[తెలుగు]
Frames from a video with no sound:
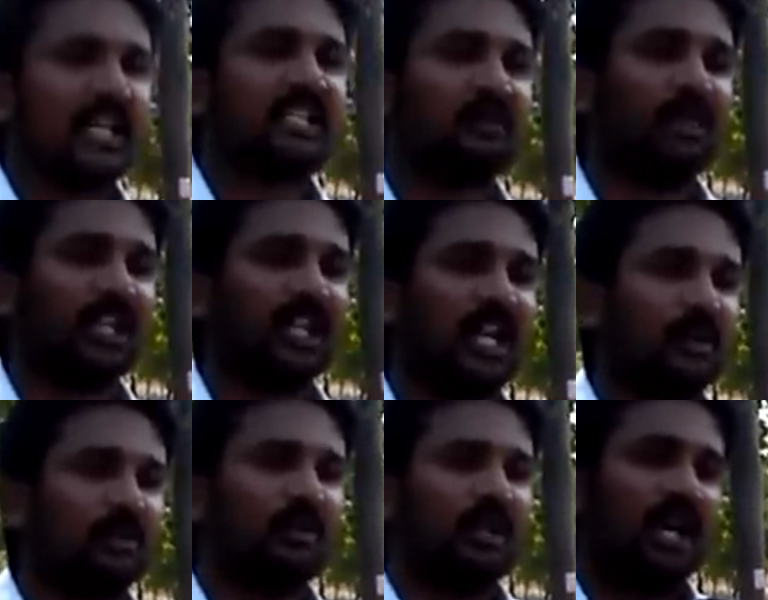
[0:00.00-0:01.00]
నరసింహన్ గారు
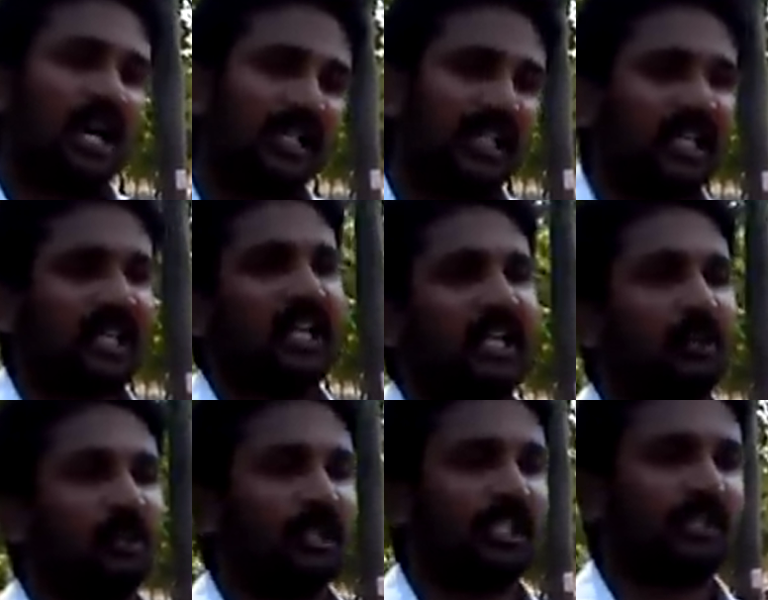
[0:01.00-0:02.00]
ఆధార్ కార్డు
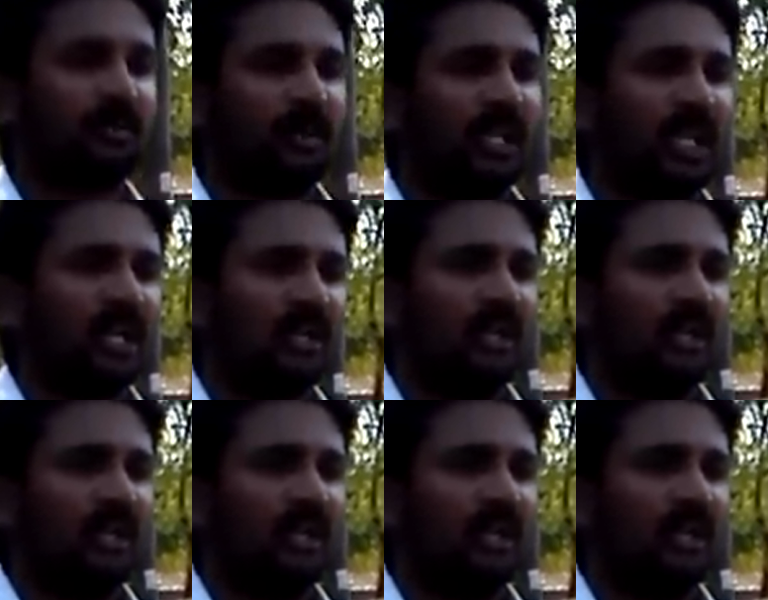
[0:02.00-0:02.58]
ఎన్రోల్ చేసుకున్నారా